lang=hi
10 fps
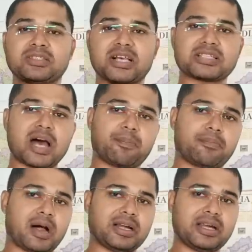जैसा
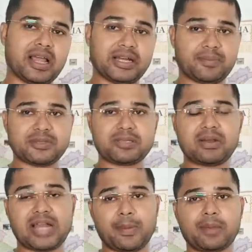आप एन टी पी
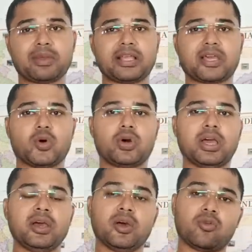सी में टाइपिंग में देखे
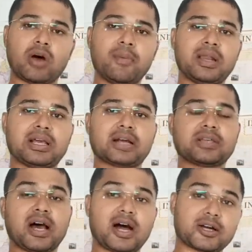होगे वहाँ भी लिखा
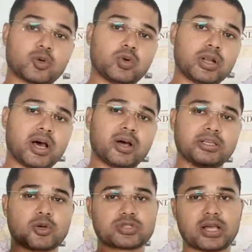था आठ गुना
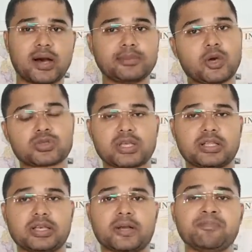या उससे कम या उससे
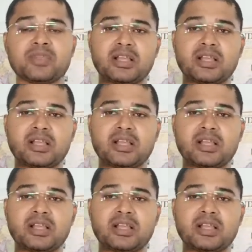अधिक